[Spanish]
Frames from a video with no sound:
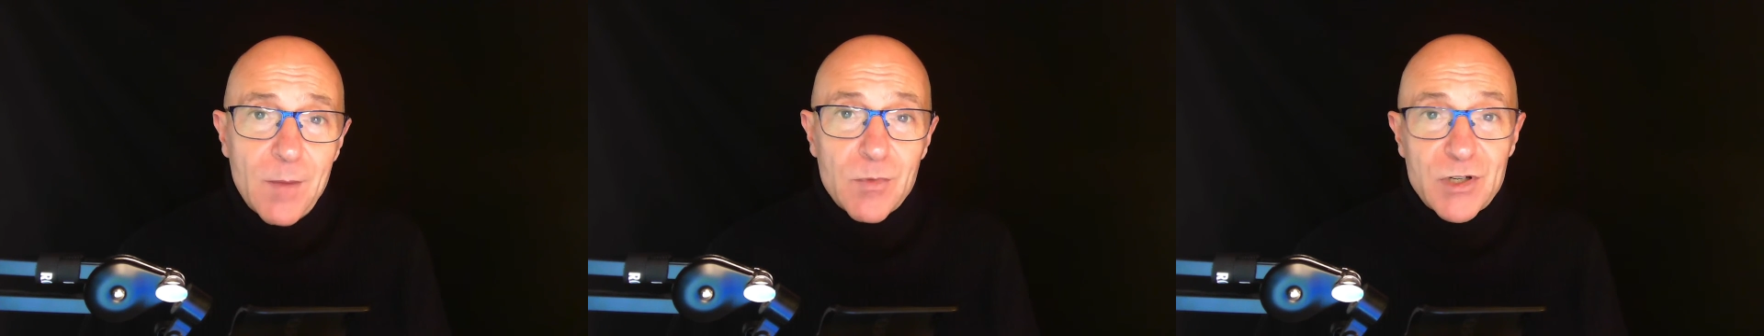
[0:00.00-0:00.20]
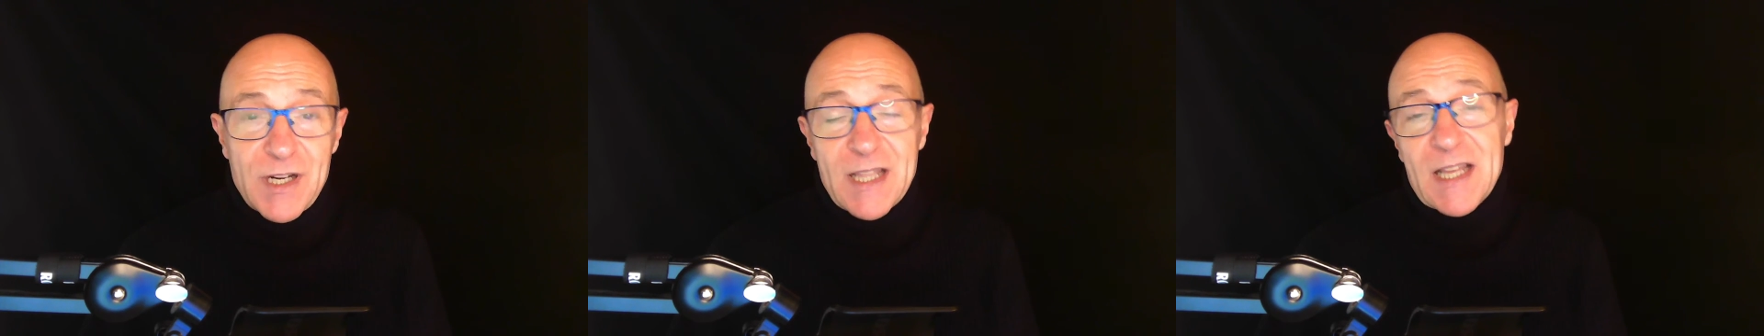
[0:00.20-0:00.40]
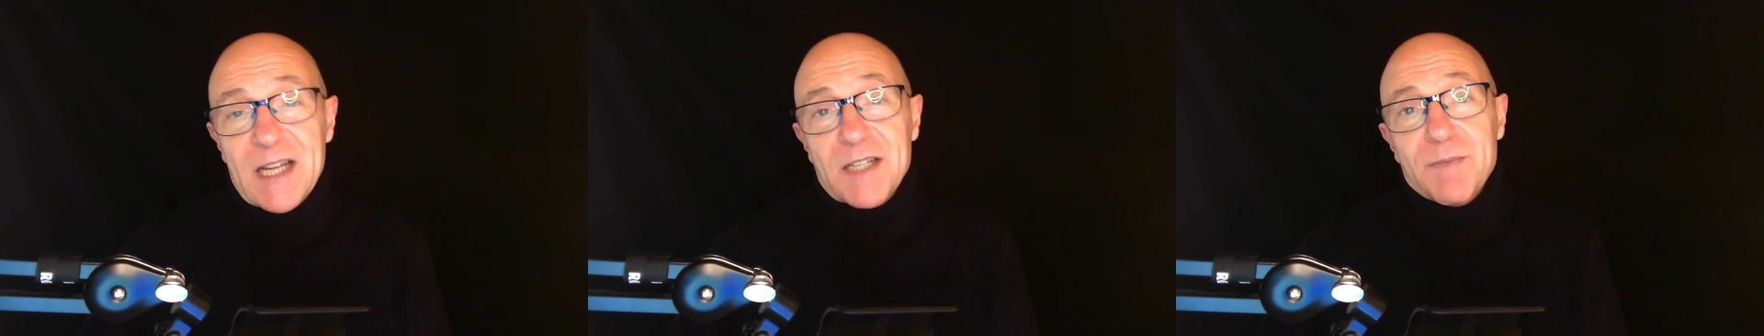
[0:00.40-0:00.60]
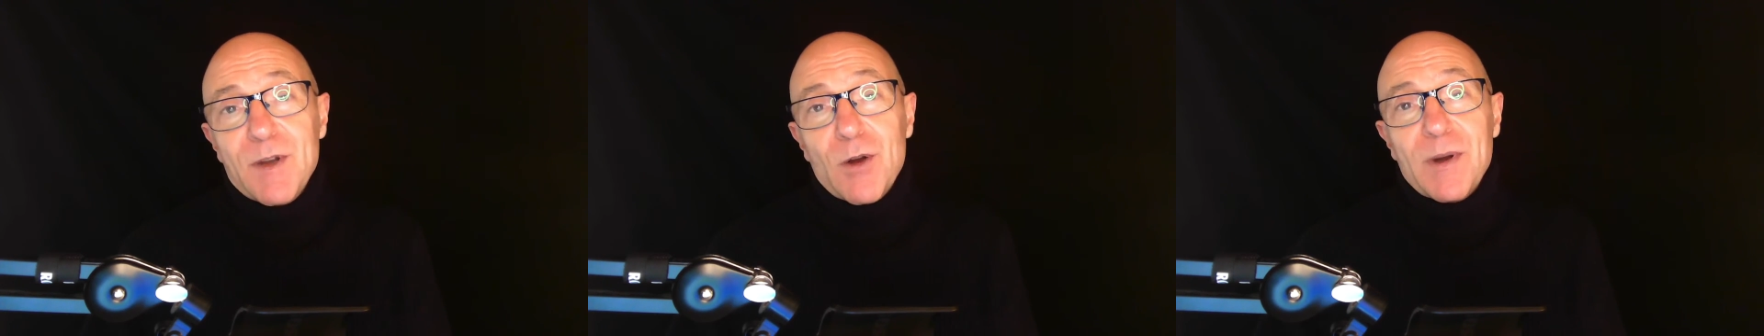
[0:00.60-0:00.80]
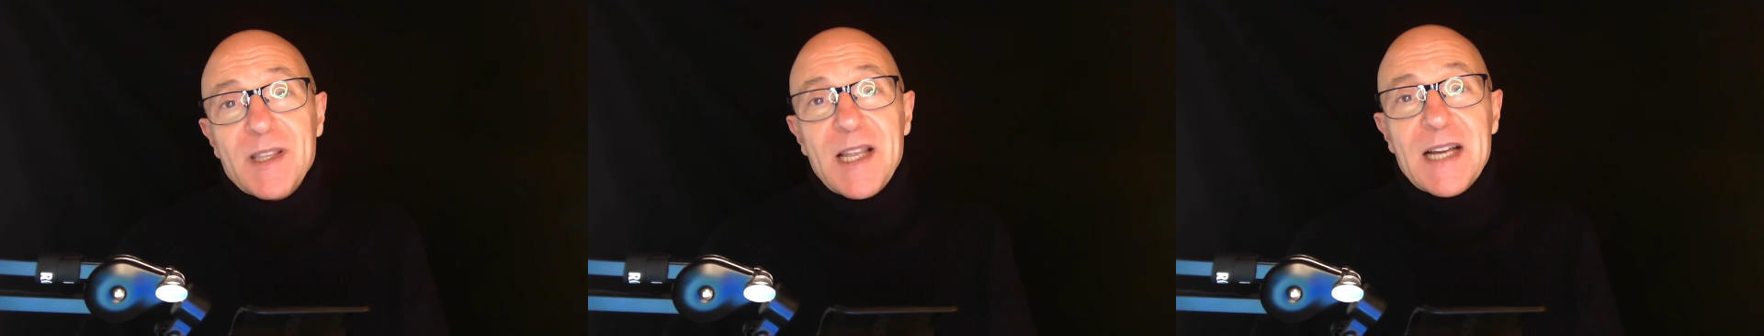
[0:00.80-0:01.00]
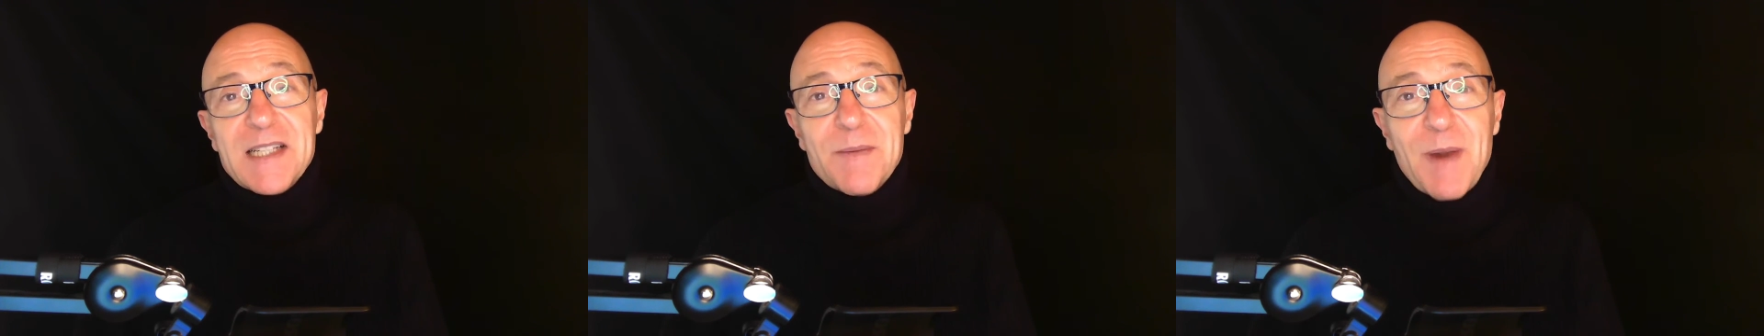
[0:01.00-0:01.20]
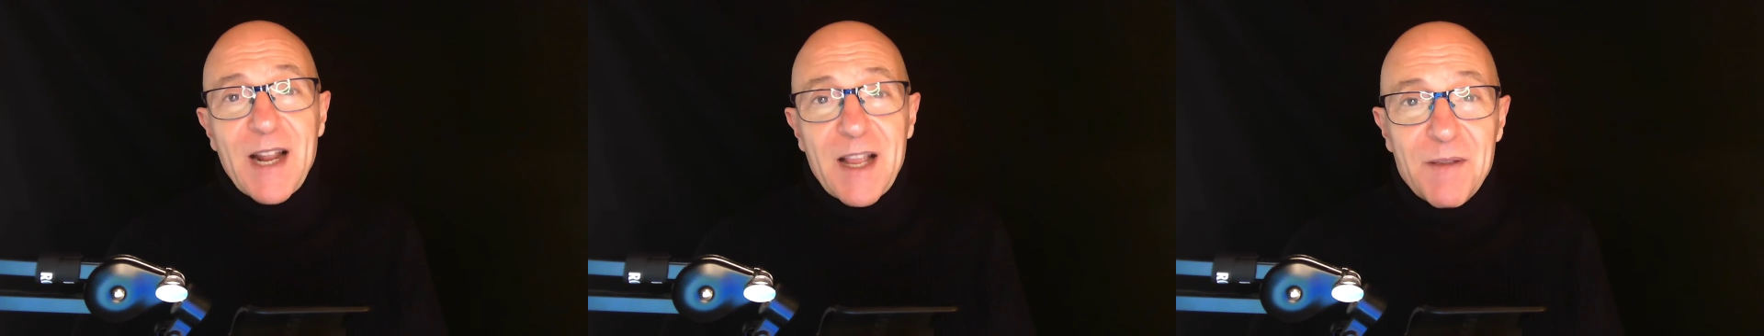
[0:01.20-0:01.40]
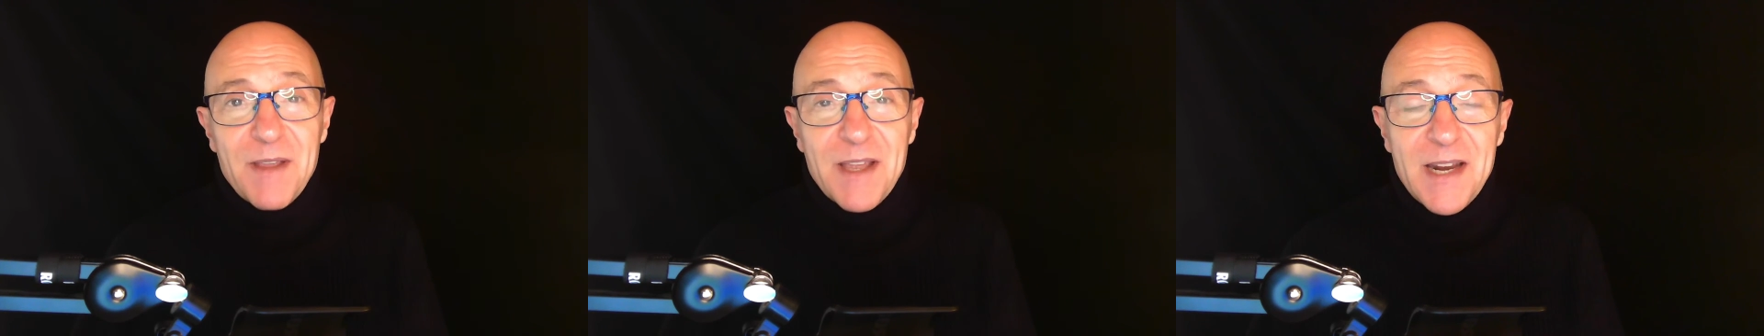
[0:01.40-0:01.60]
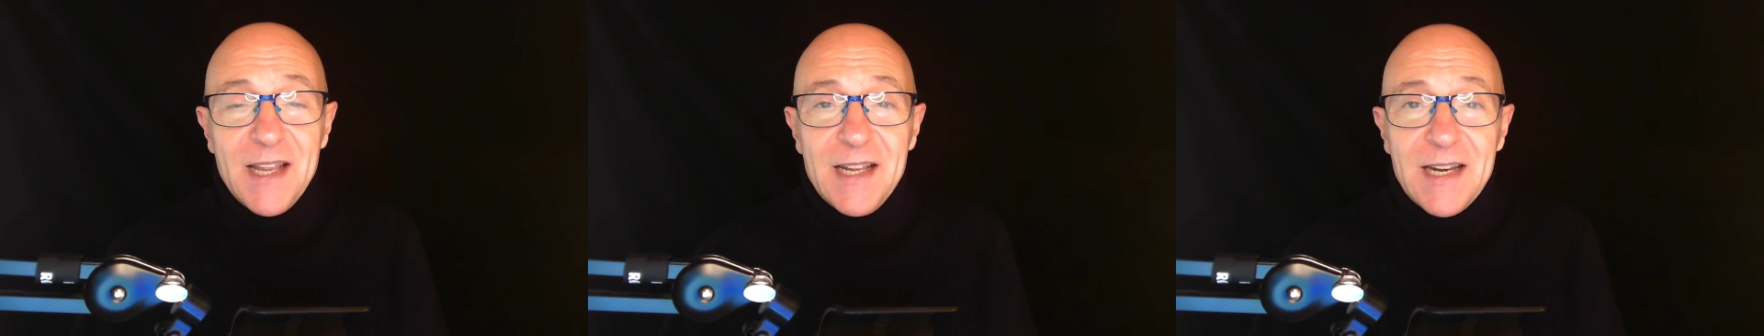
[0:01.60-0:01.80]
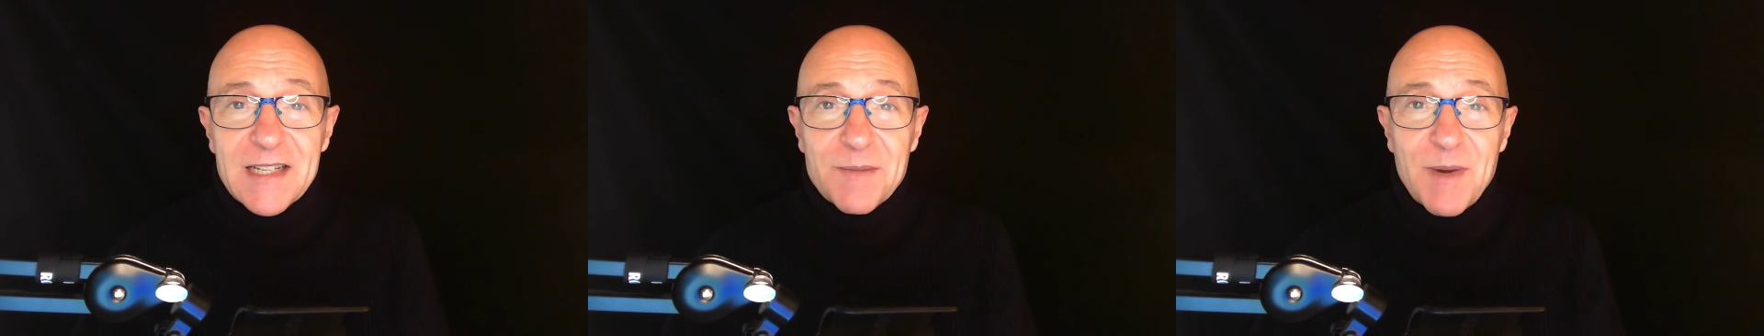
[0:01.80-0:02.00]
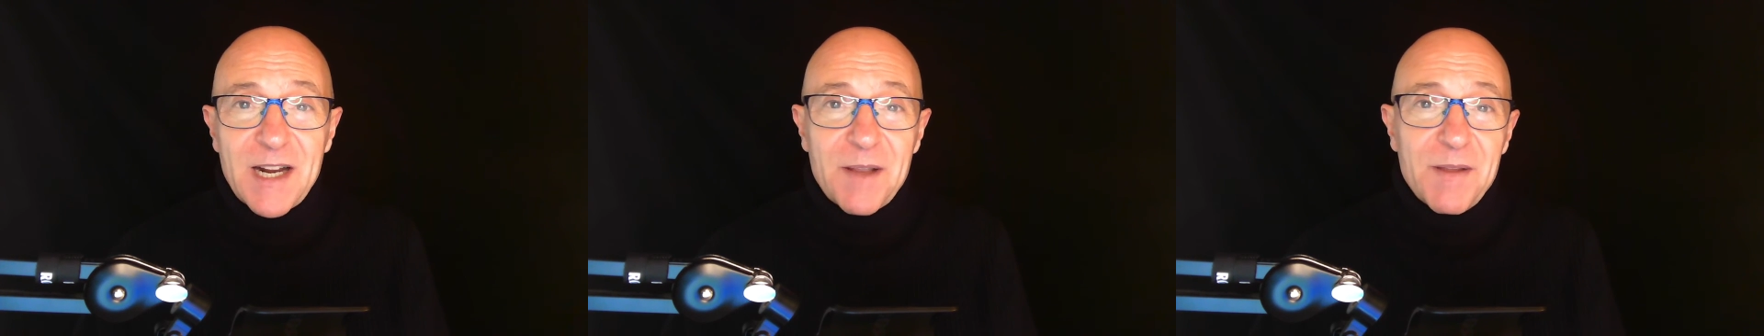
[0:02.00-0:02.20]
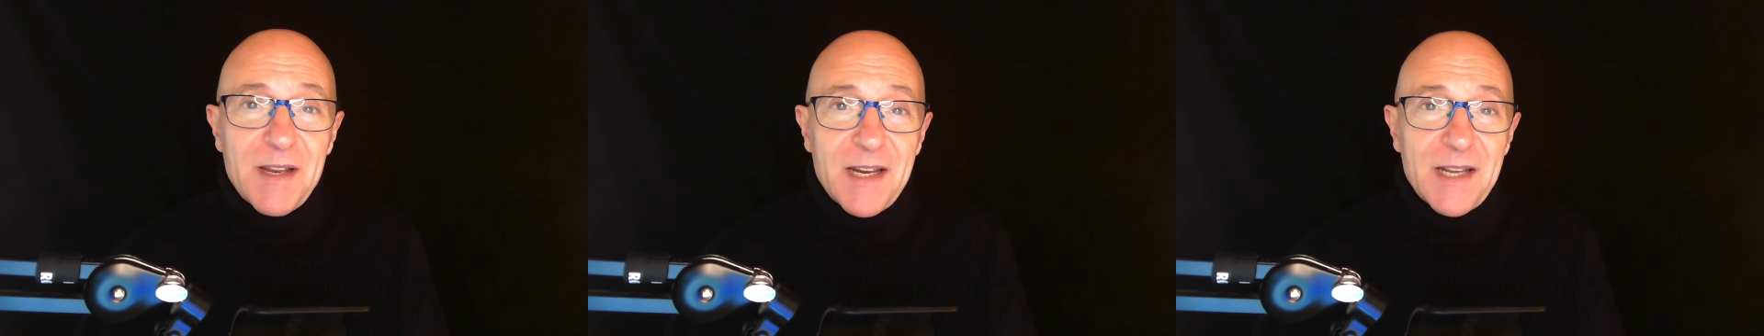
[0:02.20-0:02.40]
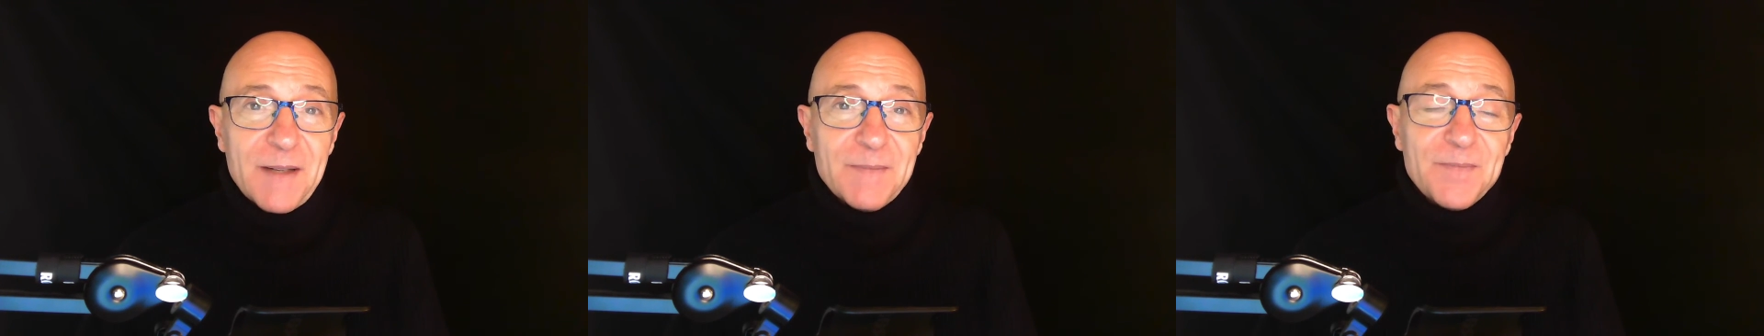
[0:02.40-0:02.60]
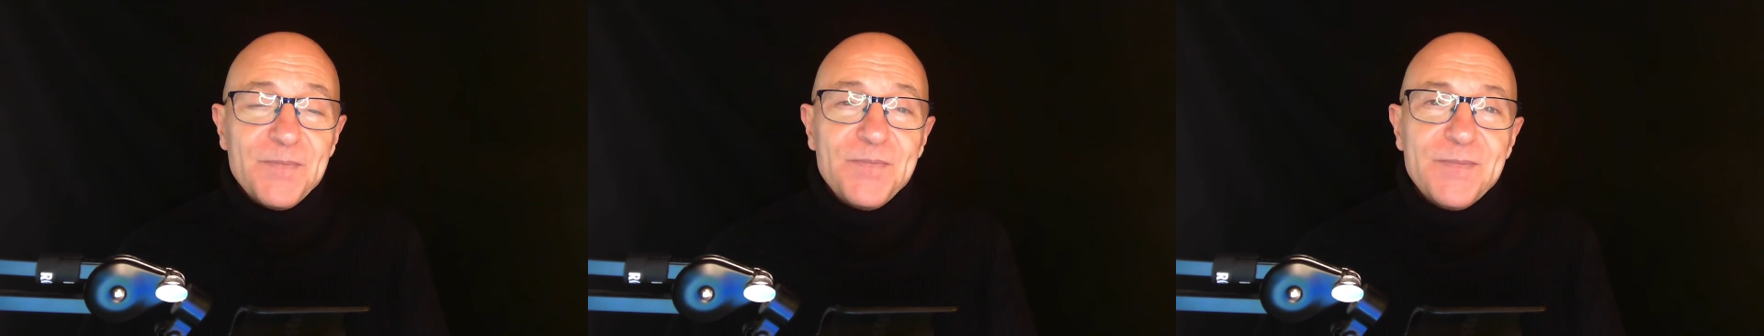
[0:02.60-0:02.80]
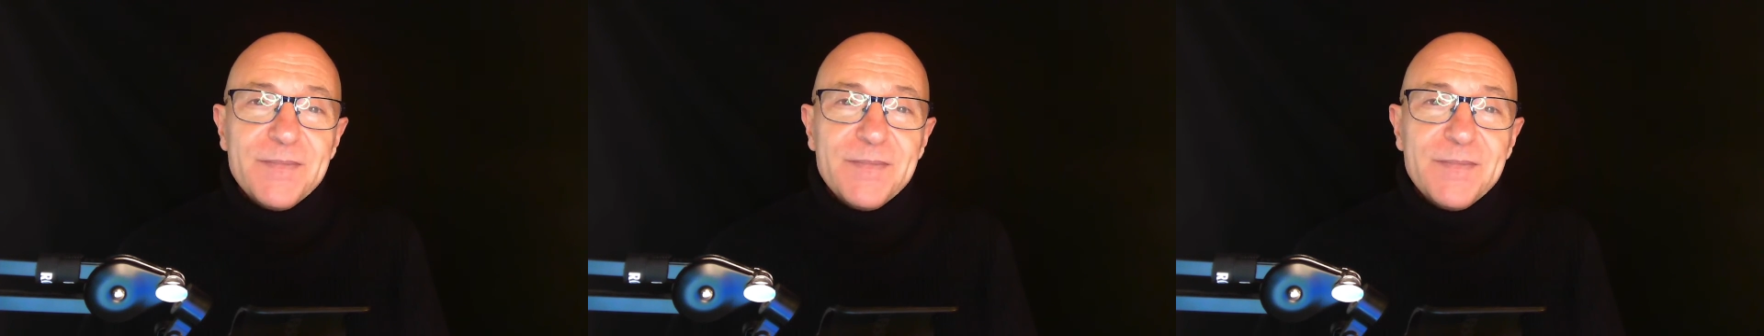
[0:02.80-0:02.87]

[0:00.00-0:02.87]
Pues nada, espero verte la semana que viene. La semana que viene...